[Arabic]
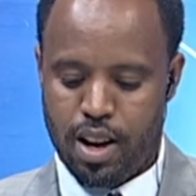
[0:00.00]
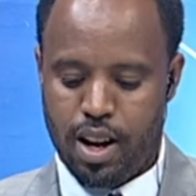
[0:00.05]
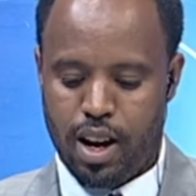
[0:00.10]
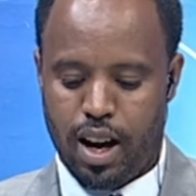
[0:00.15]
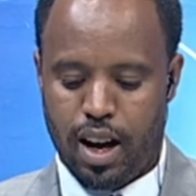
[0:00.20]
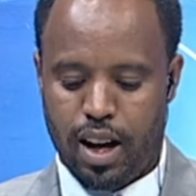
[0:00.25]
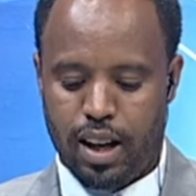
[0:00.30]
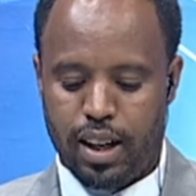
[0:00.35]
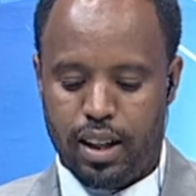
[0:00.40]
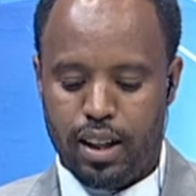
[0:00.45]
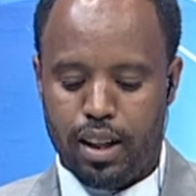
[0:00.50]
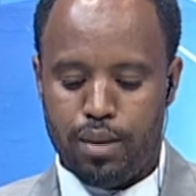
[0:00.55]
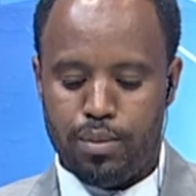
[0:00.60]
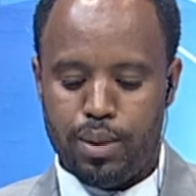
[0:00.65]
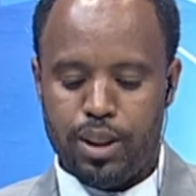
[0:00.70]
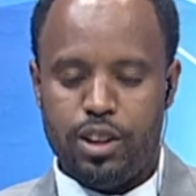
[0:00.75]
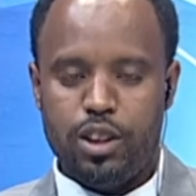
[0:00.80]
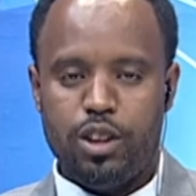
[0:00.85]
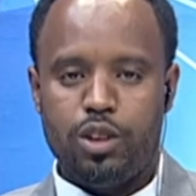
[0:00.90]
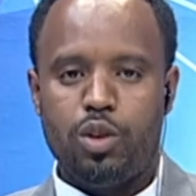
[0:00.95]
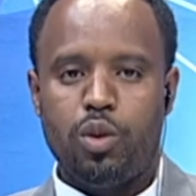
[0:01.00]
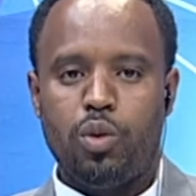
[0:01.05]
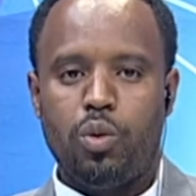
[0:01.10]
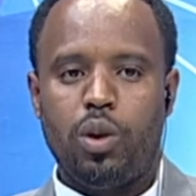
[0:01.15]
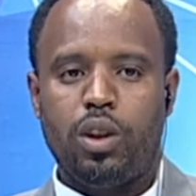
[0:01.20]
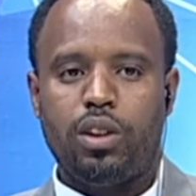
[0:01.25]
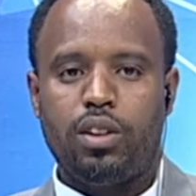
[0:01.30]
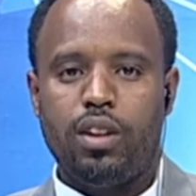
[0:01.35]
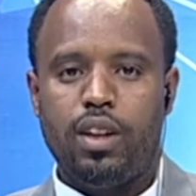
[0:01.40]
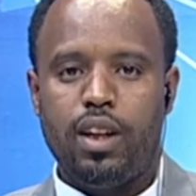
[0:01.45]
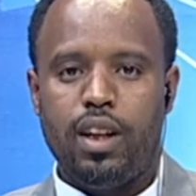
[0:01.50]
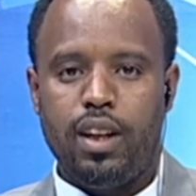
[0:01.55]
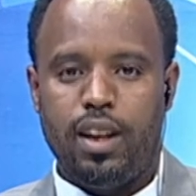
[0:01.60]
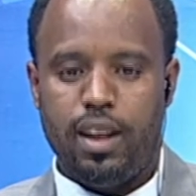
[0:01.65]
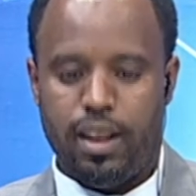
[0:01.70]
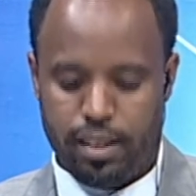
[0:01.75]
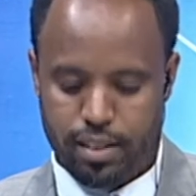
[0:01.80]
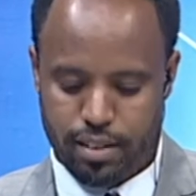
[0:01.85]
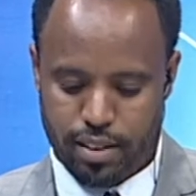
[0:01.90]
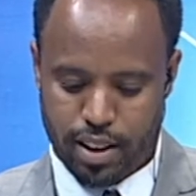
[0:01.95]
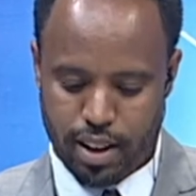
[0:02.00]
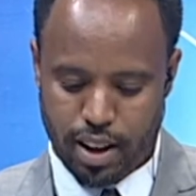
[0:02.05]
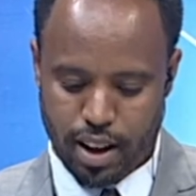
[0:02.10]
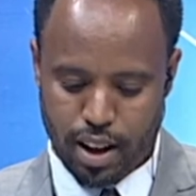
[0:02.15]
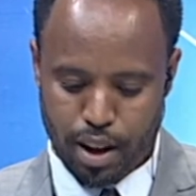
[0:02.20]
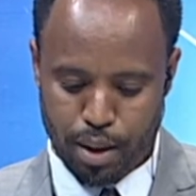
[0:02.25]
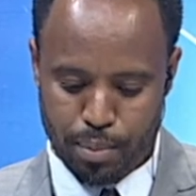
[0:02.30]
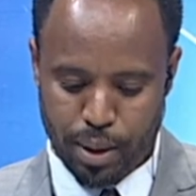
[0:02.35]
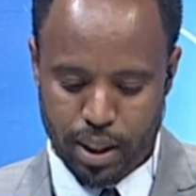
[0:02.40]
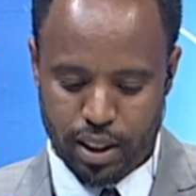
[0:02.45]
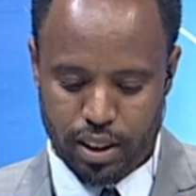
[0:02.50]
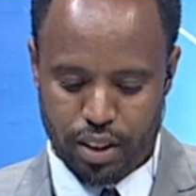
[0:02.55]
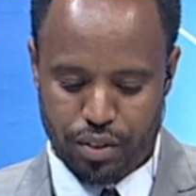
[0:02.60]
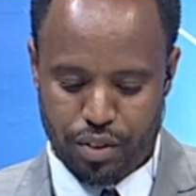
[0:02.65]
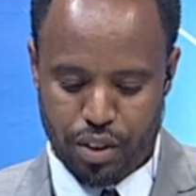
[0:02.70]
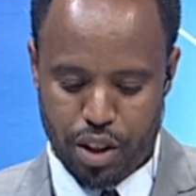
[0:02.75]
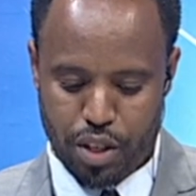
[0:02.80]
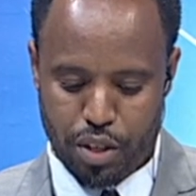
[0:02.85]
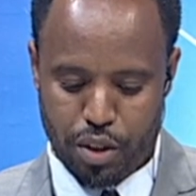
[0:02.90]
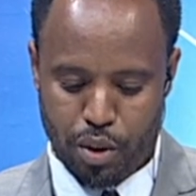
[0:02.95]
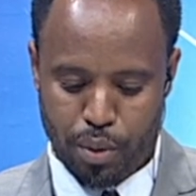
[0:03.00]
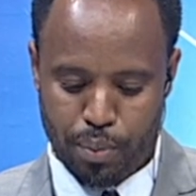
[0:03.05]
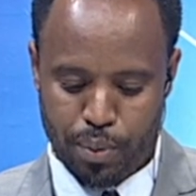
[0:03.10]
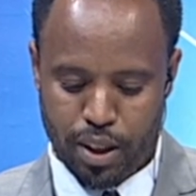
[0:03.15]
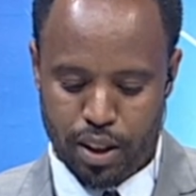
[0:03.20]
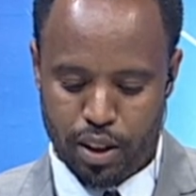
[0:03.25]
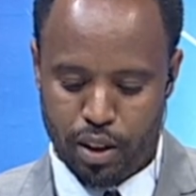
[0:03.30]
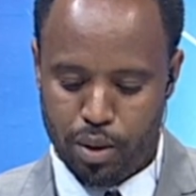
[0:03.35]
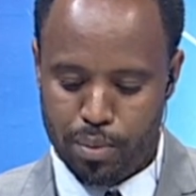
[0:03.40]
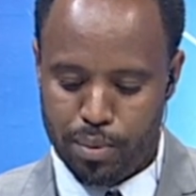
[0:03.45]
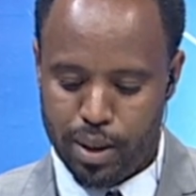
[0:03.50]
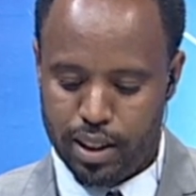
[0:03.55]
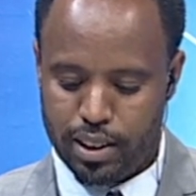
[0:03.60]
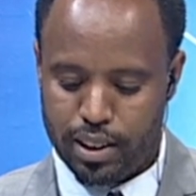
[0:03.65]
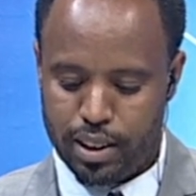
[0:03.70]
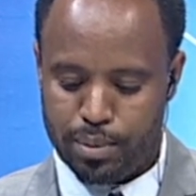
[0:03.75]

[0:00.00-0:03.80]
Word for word: أعلن المجلس الوطني للانتخابات في إثيوبيا اليوم عن